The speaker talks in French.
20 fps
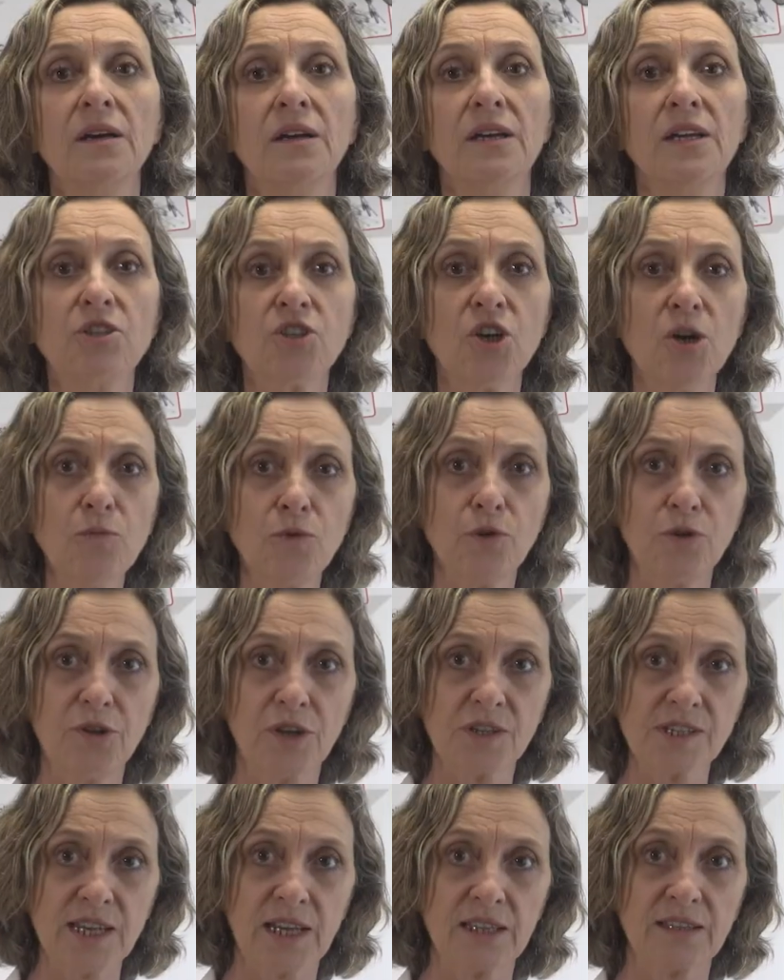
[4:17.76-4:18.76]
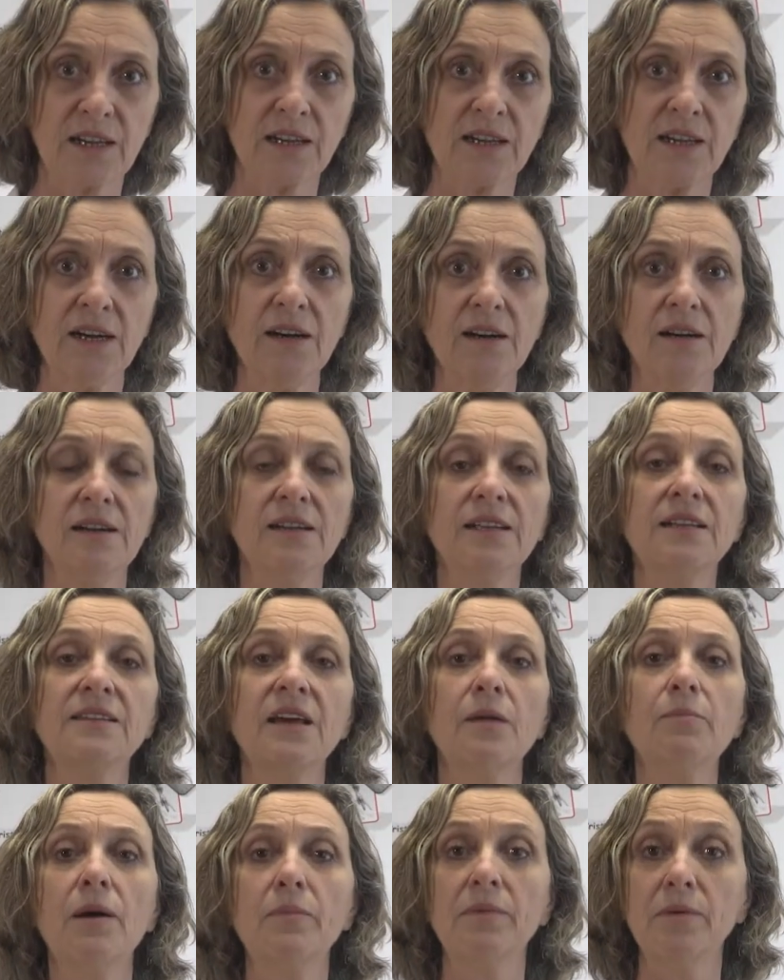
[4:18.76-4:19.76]
Il semble que dans certains cas,
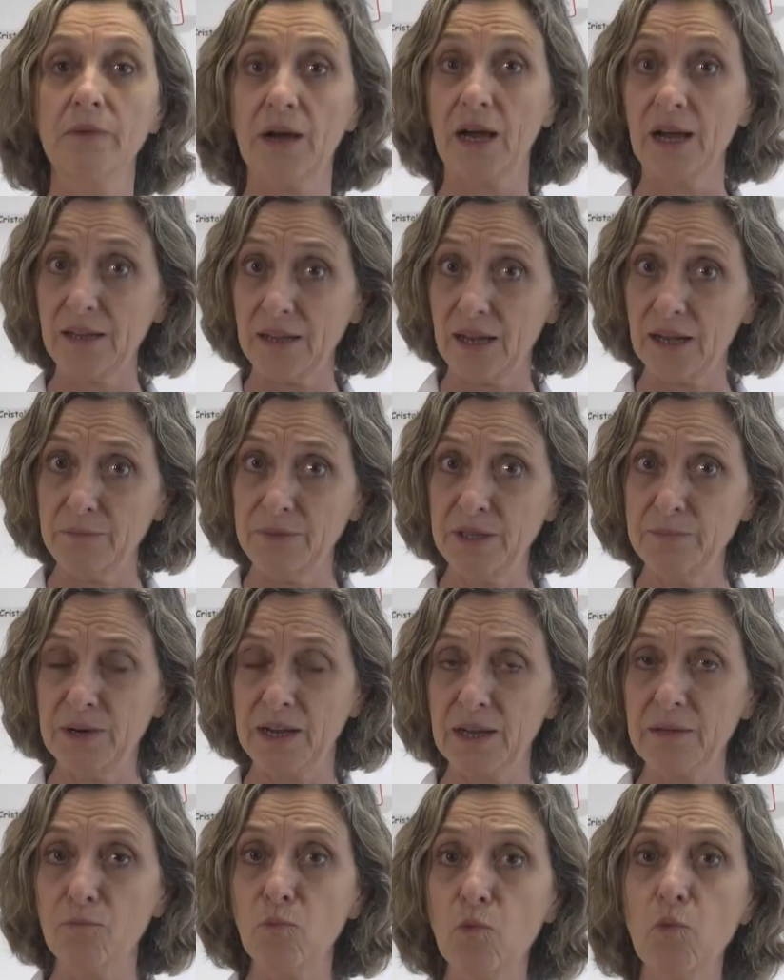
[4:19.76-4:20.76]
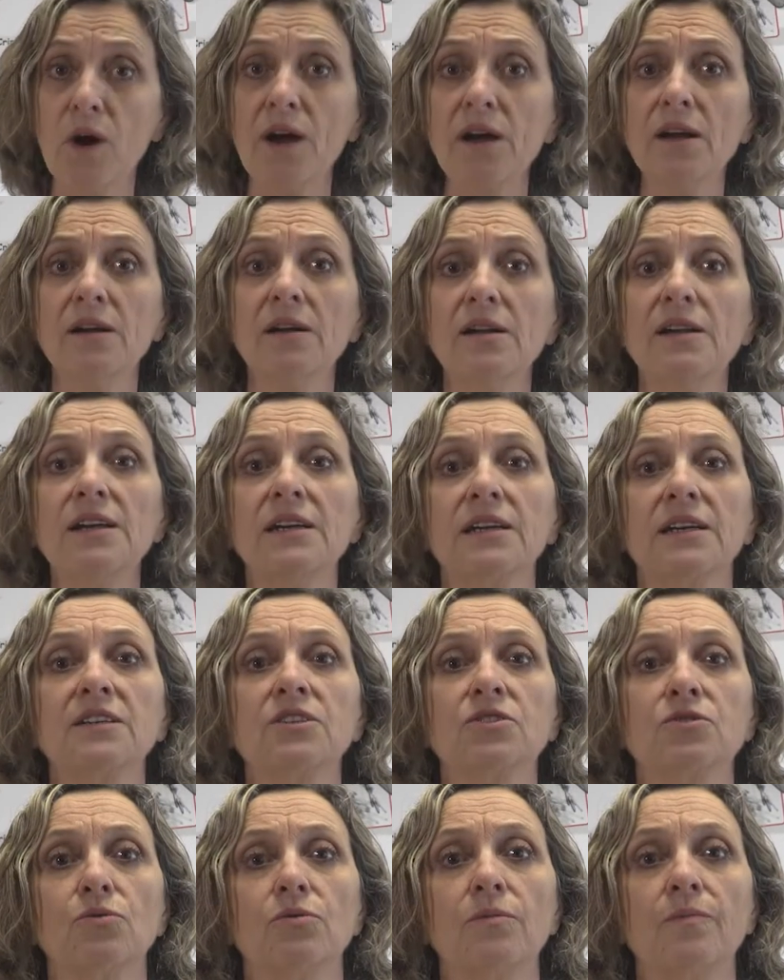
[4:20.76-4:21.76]
l'étape abîmerait moins les
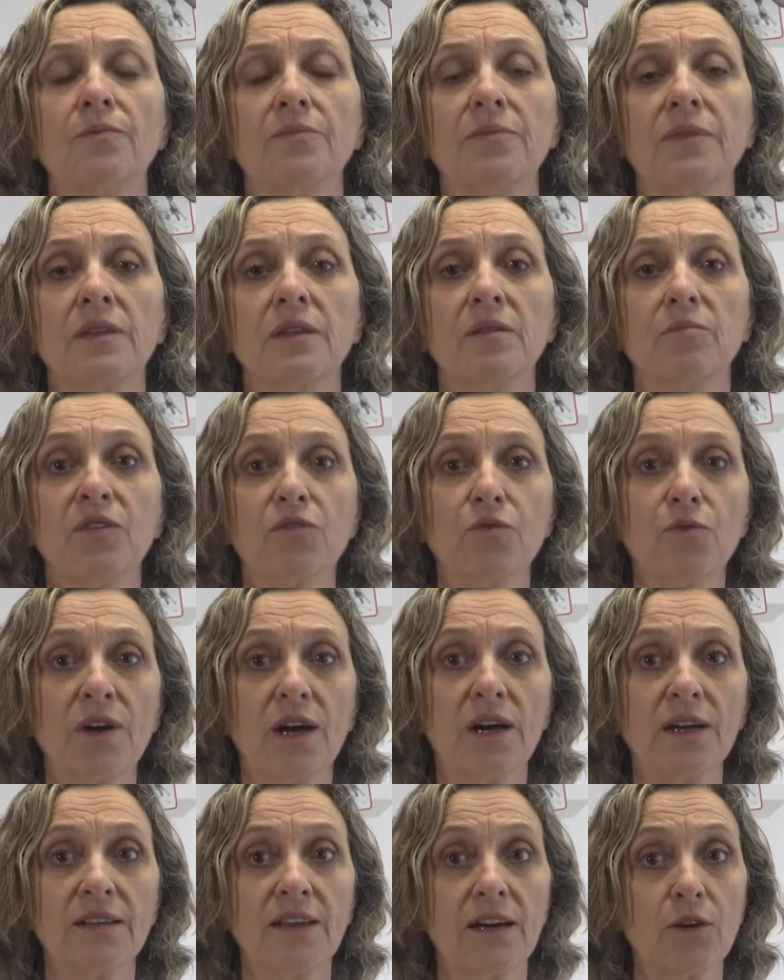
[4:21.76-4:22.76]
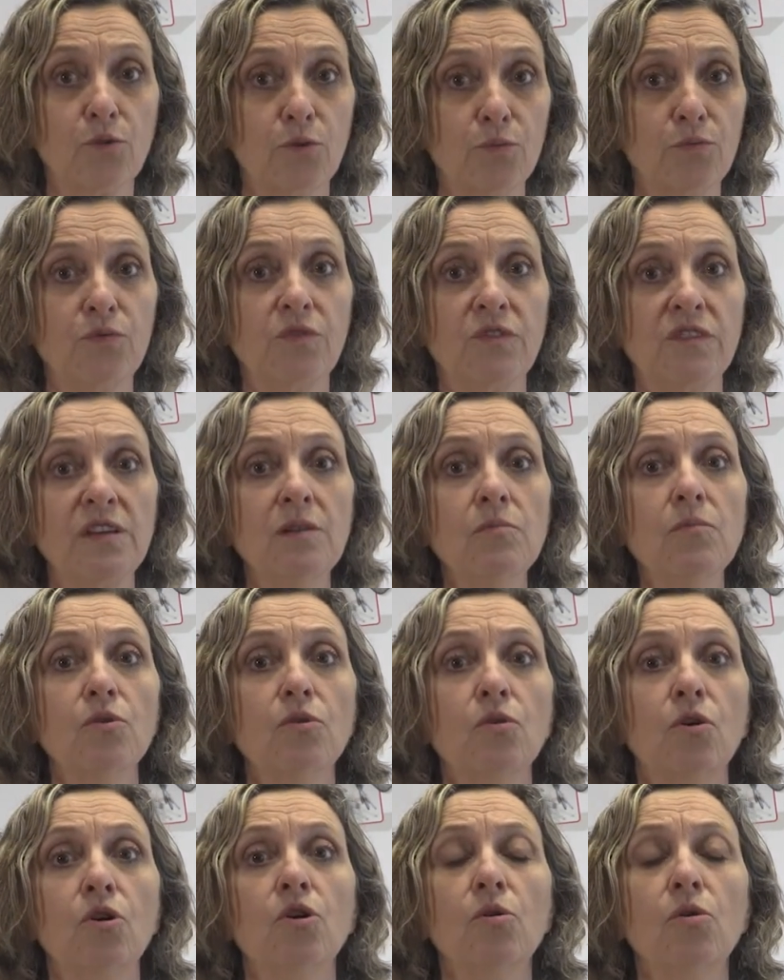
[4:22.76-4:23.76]
cristaux, mais son caractère combustible
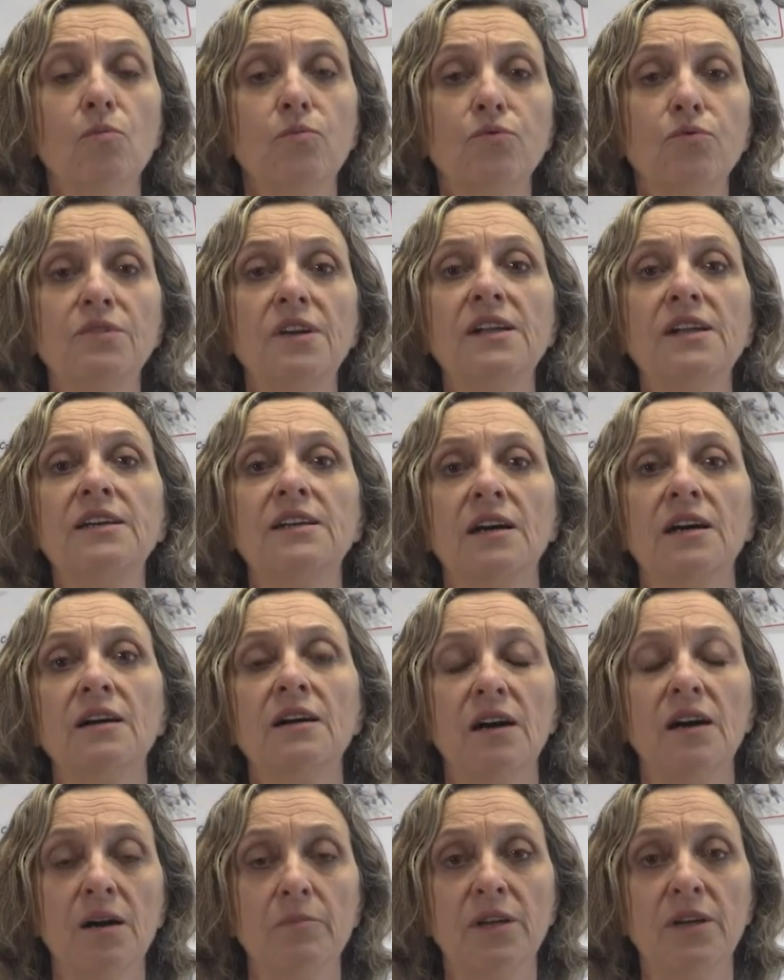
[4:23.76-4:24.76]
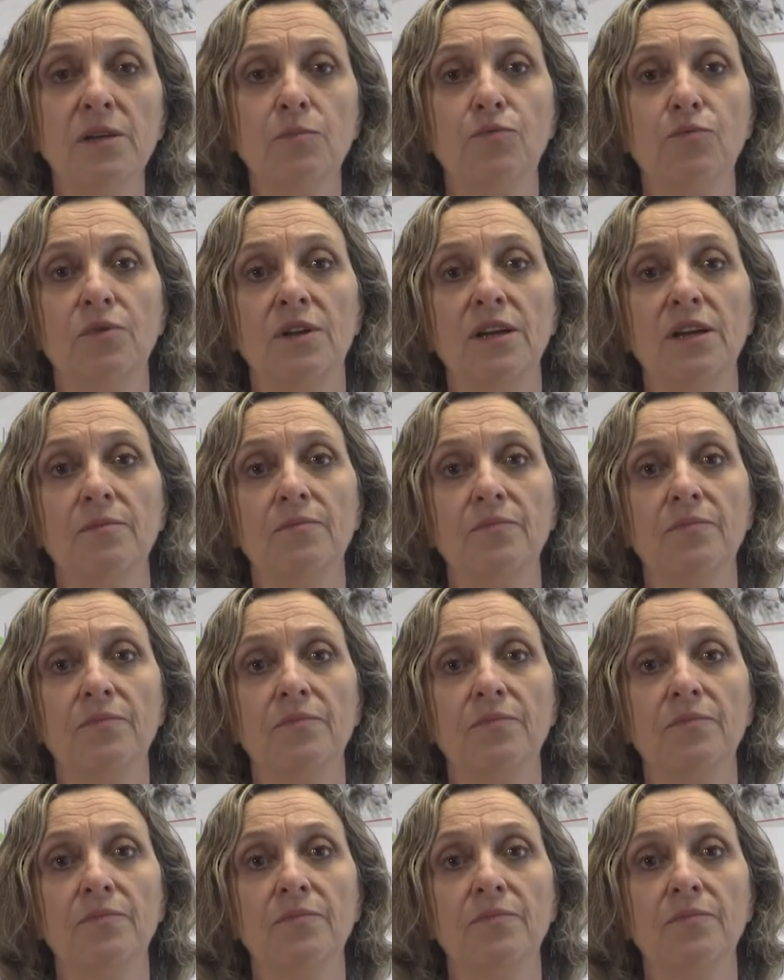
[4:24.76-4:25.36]
le rend plus délicat à manipuler.